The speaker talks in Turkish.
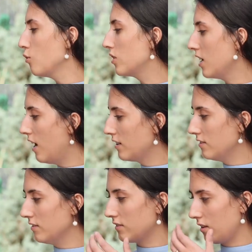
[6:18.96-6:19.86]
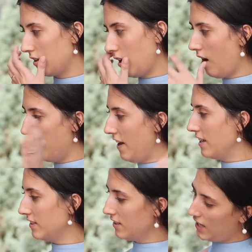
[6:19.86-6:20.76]
Yok yarın
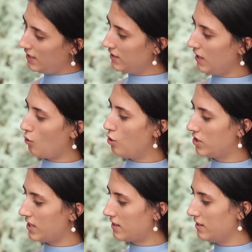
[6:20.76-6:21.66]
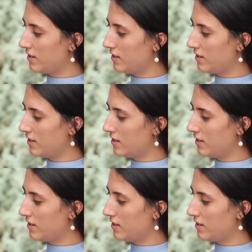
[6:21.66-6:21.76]
hanımefendinin gelin gelini de göreceksin Em-